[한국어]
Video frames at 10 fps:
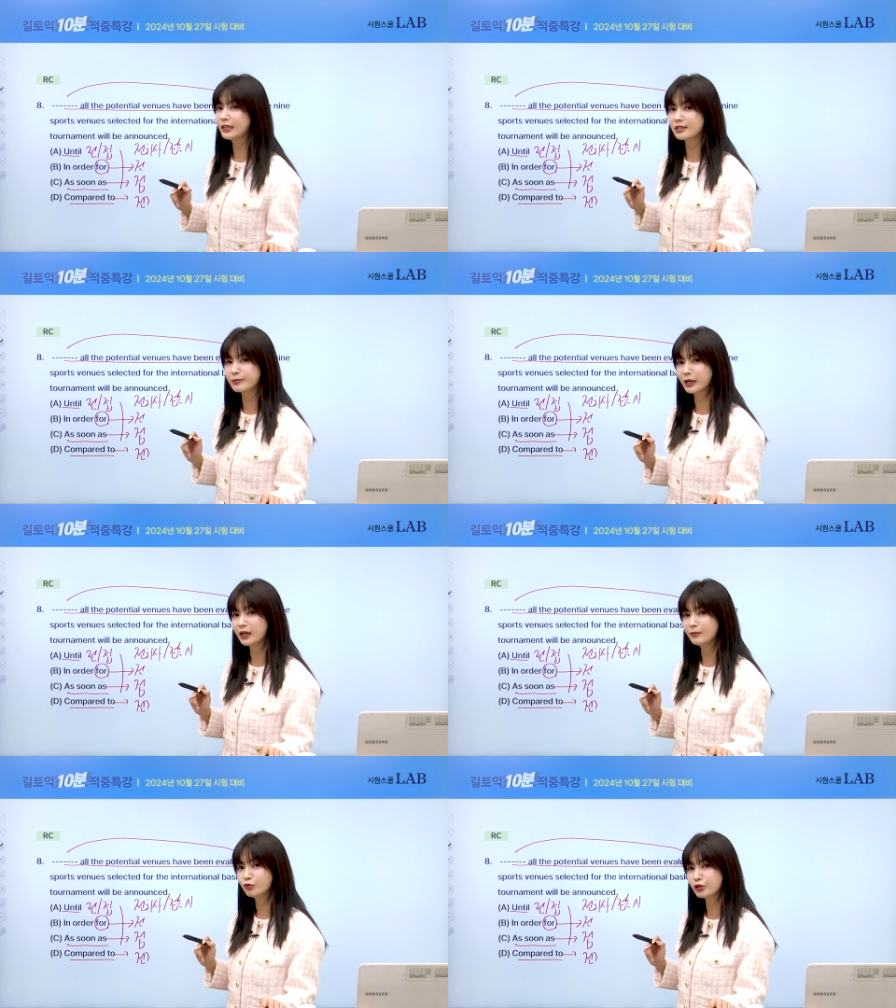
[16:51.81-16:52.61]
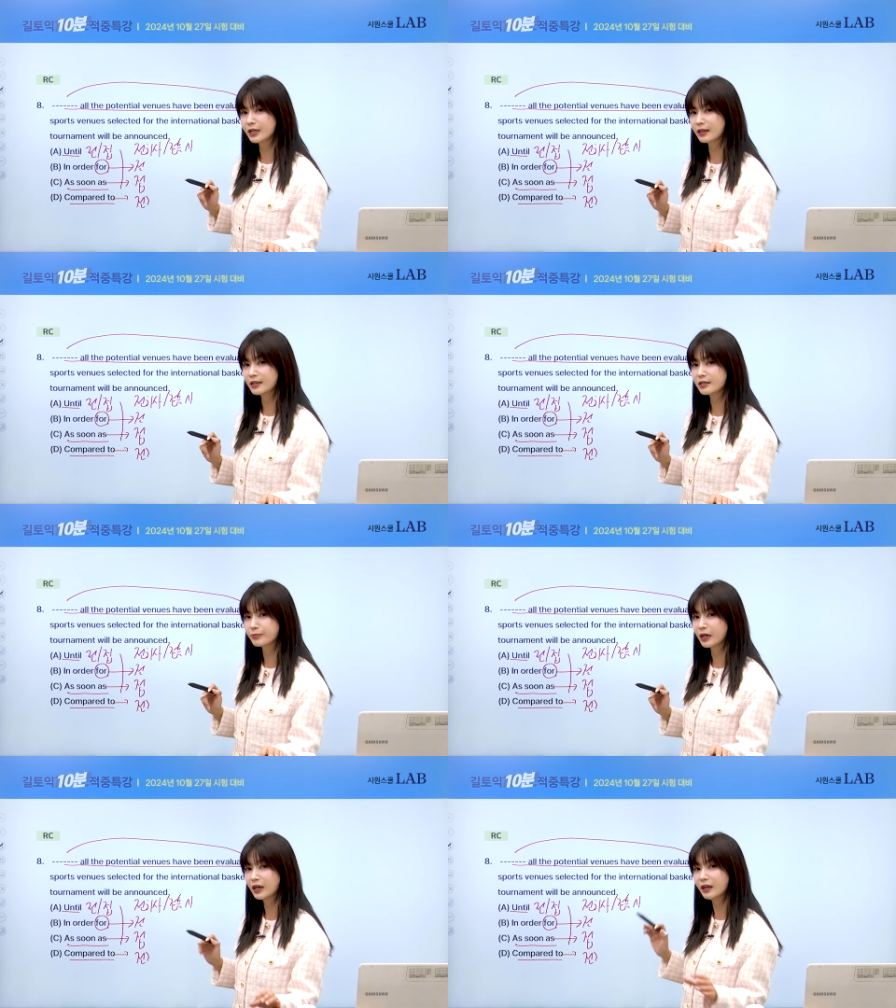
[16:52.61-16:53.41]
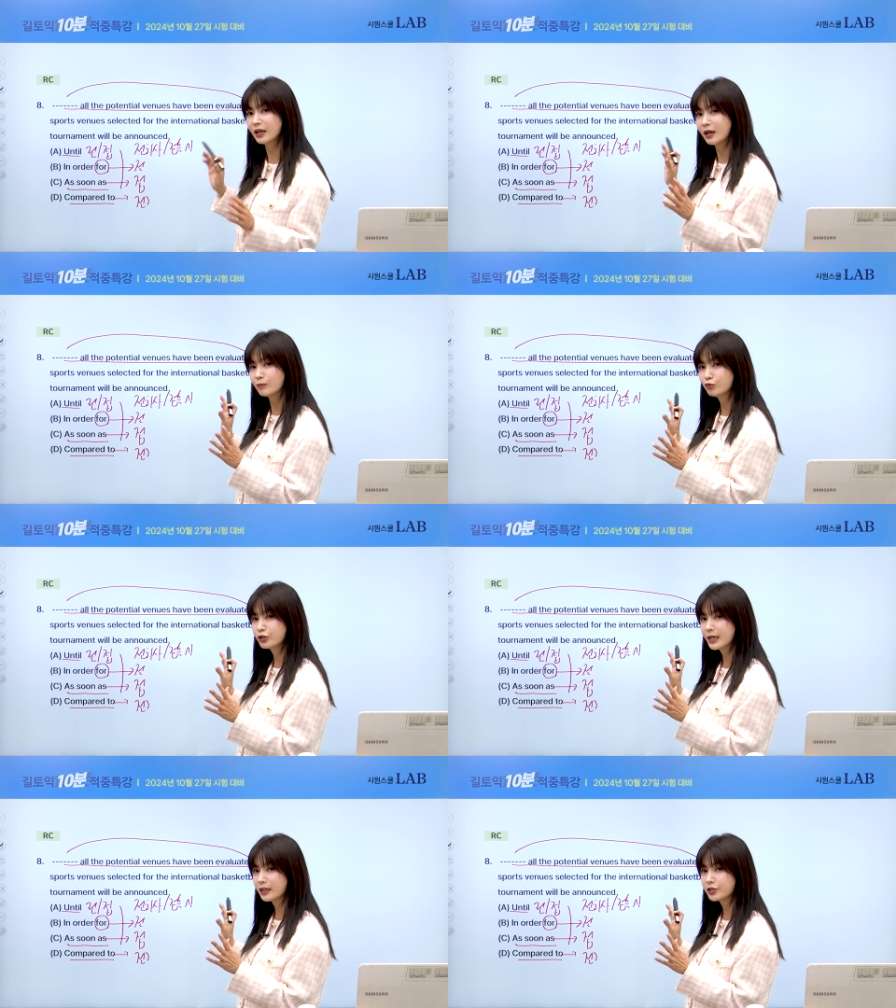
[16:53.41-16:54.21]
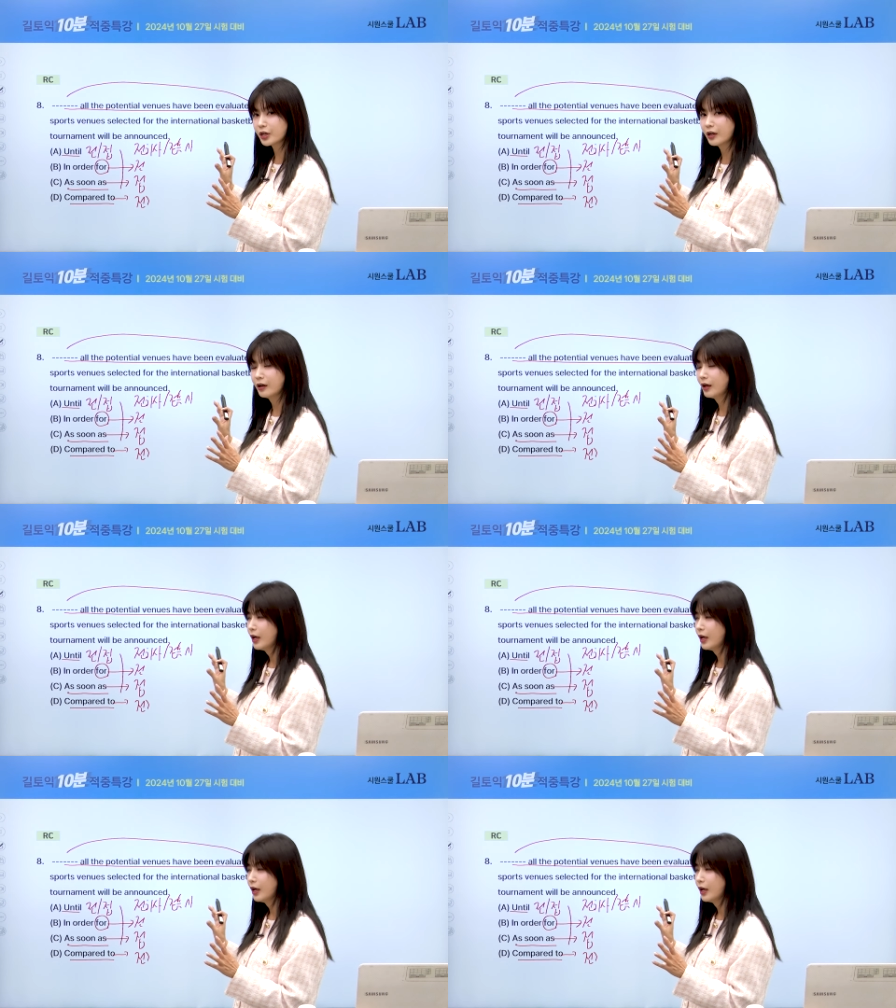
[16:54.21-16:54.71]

나왔습니까? 문장 나왔습니까? 문장이죠.